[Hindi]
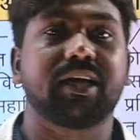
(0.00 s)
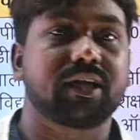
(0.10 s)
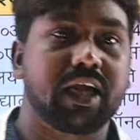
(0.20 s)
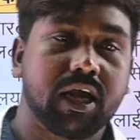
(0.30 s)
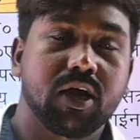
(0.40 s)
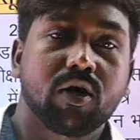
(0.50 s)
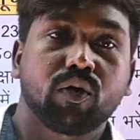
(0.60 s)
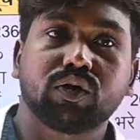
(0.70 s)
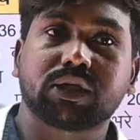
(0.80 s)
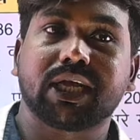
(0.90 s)
किए थे
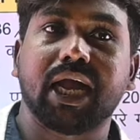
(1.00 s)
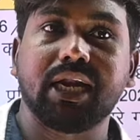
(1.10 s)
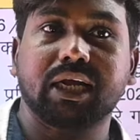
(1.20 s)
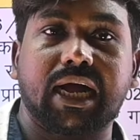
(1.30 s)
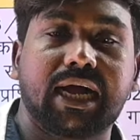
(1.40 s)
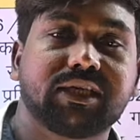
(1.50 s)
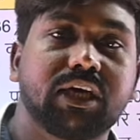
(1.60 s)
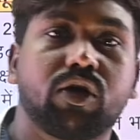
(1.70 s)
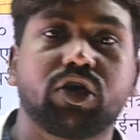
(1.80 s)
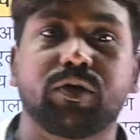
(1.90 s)
उसके लिए खास
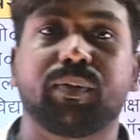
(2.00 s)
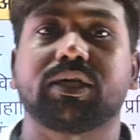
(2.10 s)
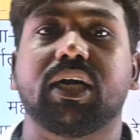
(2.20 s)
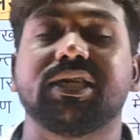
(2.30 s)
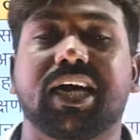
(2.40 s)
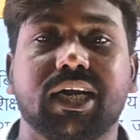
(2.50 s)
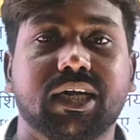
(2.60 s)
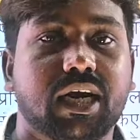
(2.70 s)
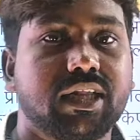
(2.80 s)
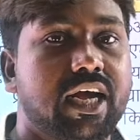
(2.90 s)
ये नोटिफिकेशन जारी
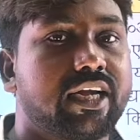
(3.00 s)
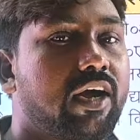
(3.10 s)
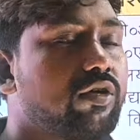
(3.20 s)
कर दिया गया